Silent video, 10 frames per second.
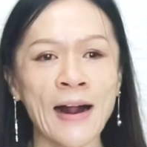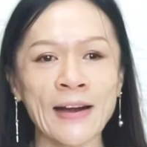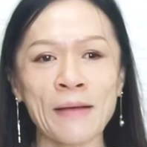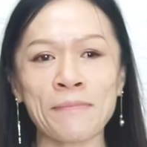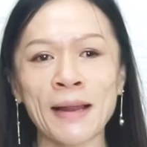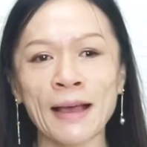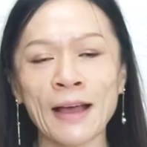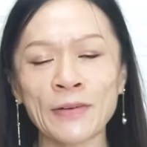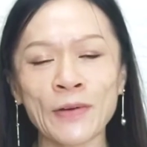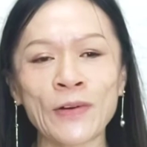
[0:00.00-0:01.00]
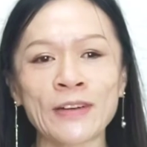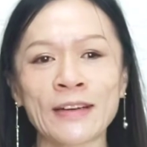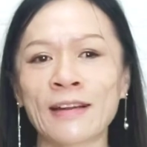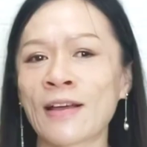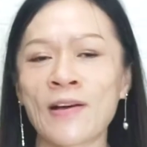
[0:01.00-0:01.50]
กลับมาแล้วค่ะทุกคน
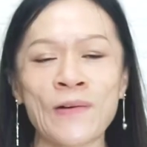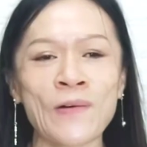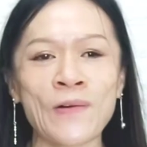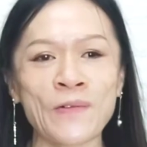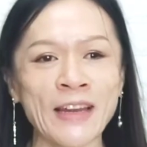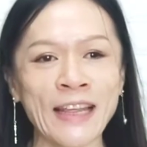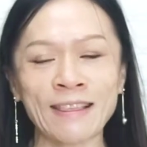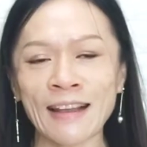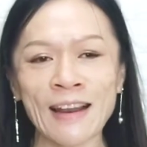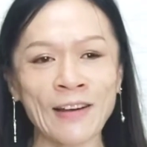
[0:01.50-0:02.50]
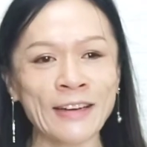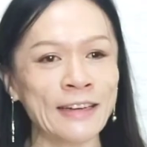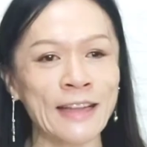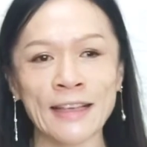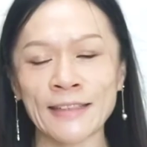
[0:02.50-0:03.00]
โอ้โหวันนี้ตลอน
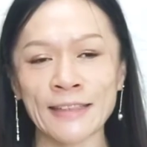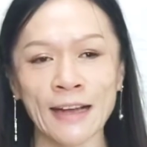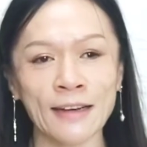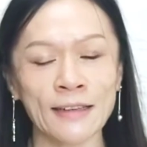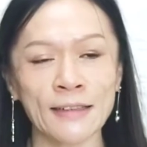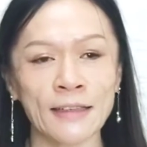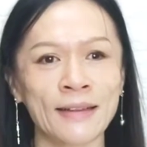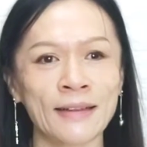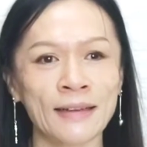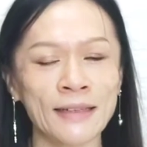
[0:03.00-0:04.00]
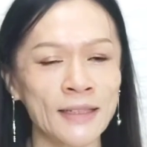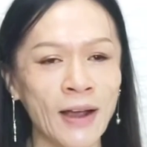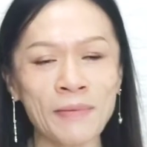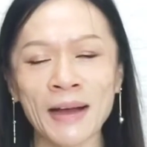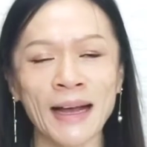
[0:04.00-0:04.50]
ดีจังเลยคือช
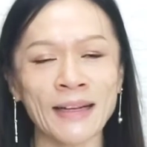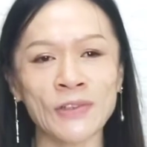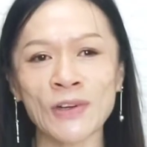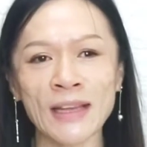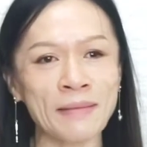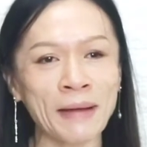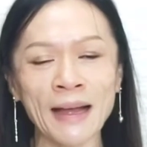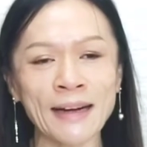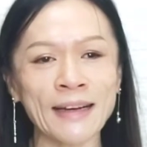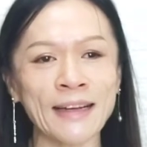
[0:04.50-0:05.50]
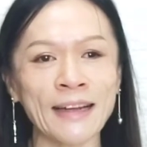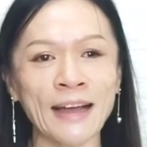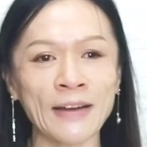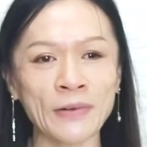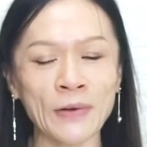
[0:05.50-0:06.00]
อบอากาศช่วงนี้มากเลยนะ
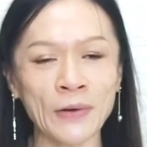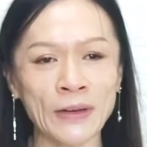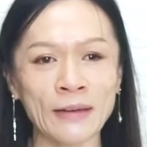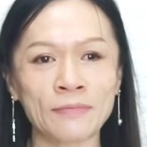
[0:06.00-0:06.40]
คะทุกคน